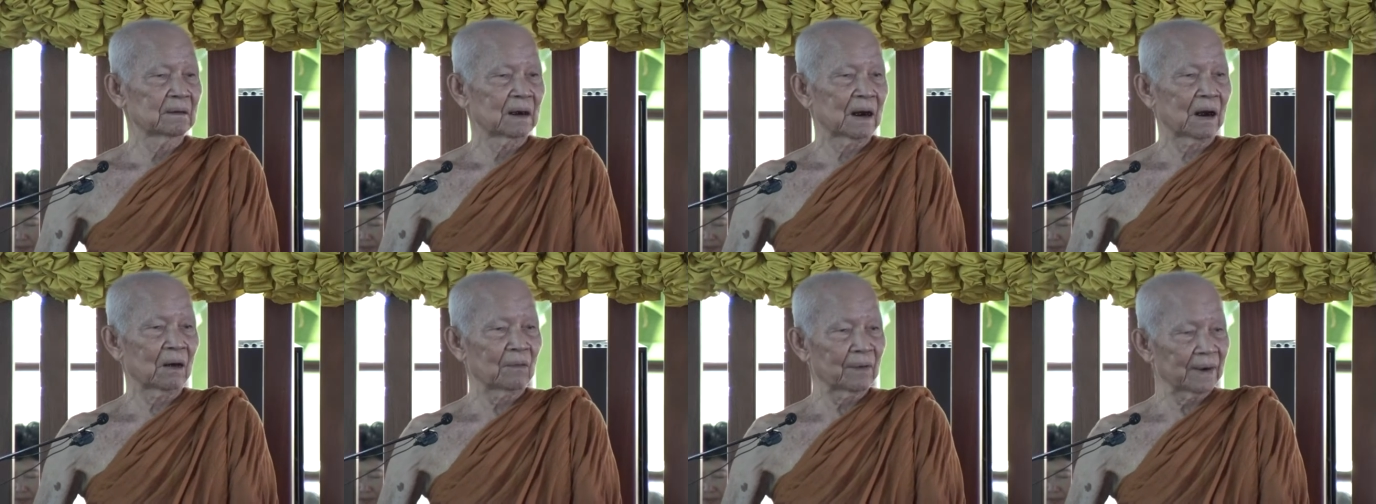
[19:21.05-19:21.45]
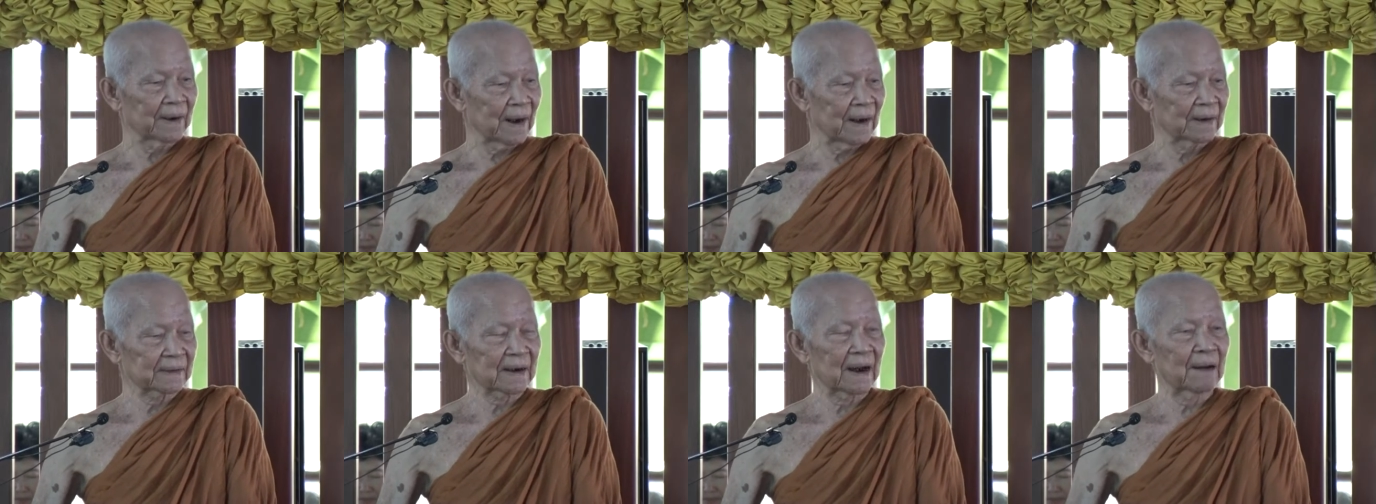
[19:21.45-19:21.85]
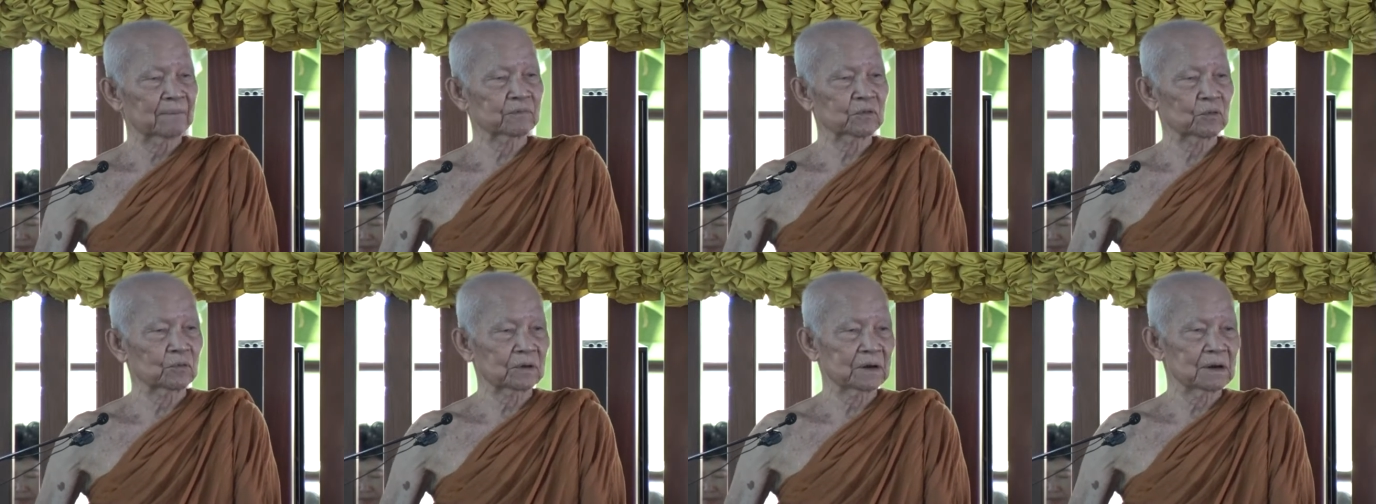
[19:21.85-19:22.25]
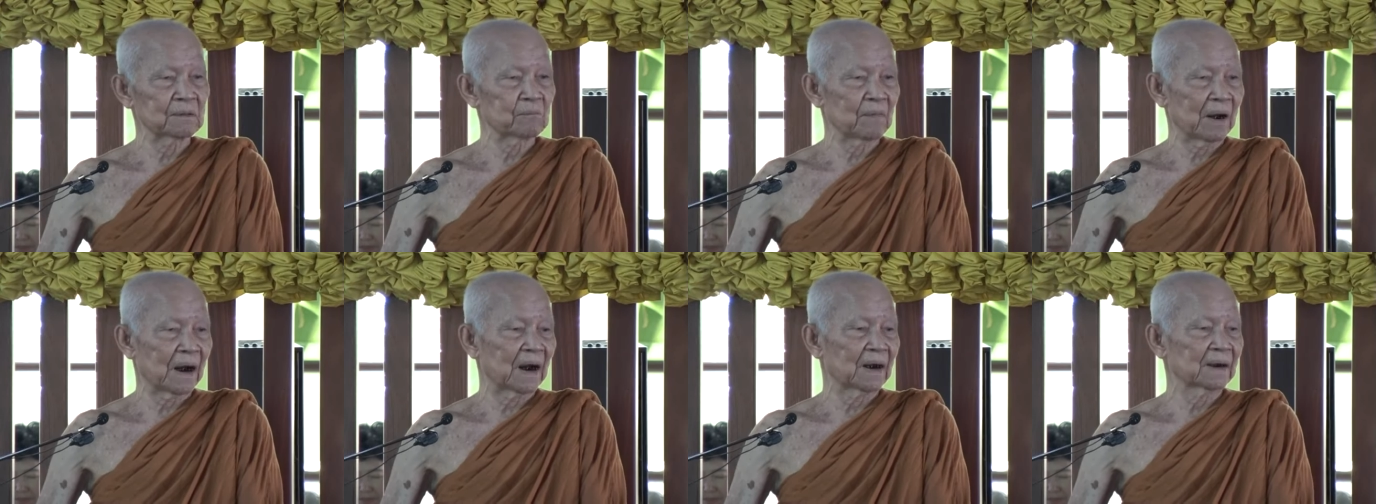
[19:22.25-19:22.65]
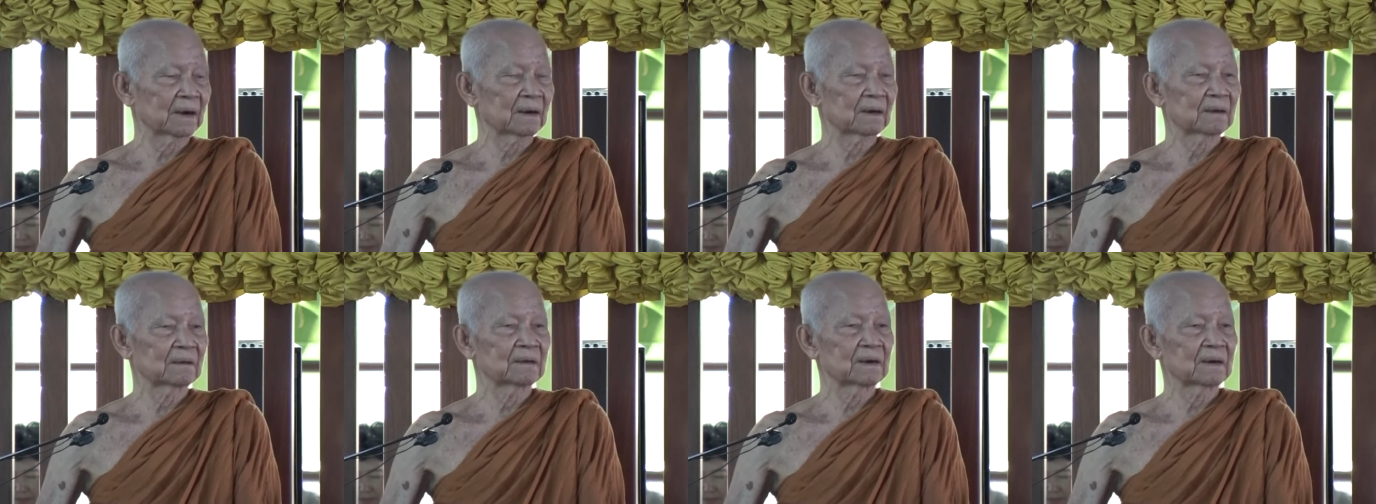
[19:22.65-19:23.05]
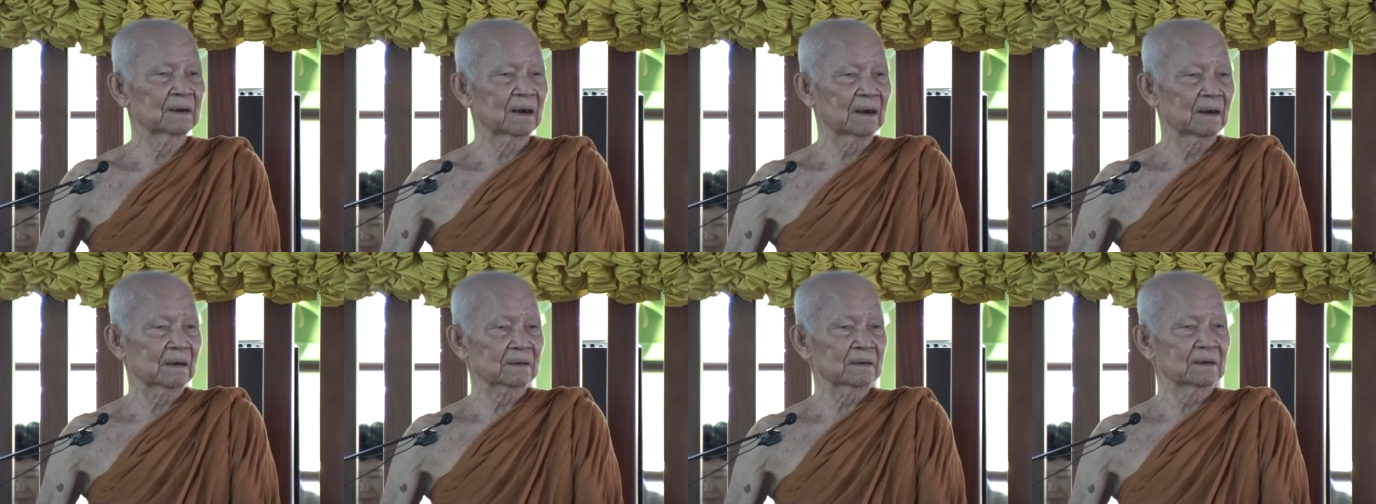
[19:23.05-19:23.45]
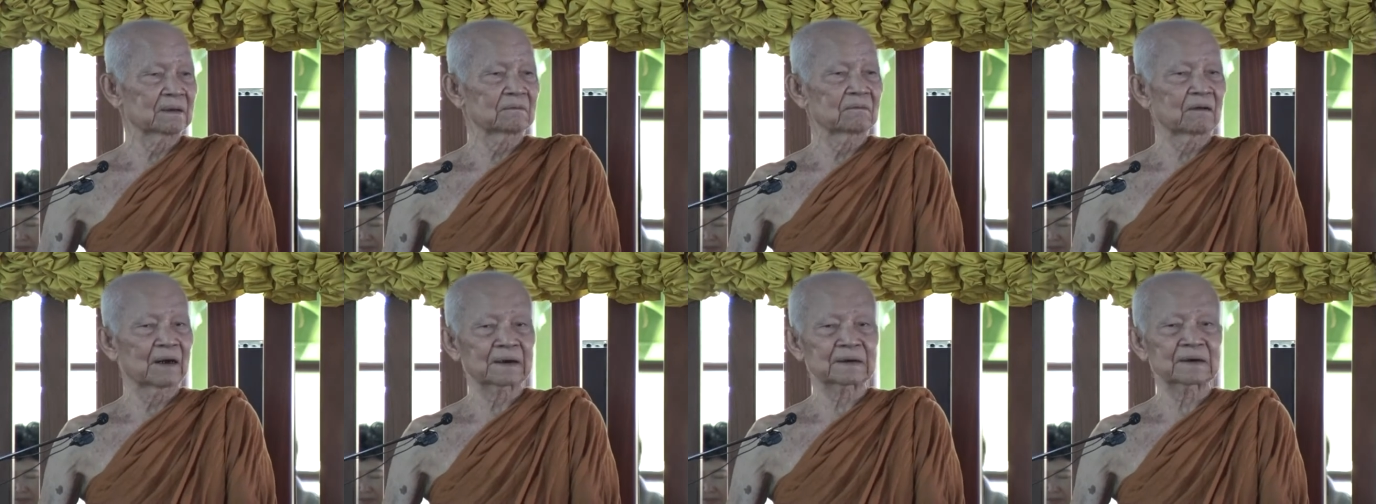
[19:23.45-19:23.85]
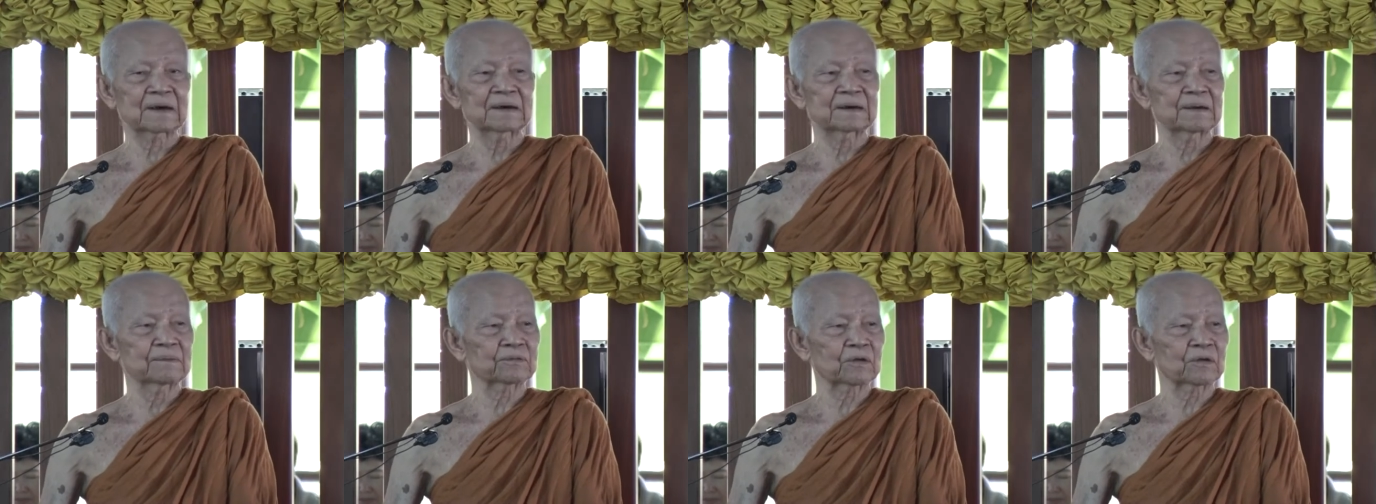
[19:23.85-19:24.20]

เอาให้ได้ตามจุดที่หมายนี่แหละคือวันที่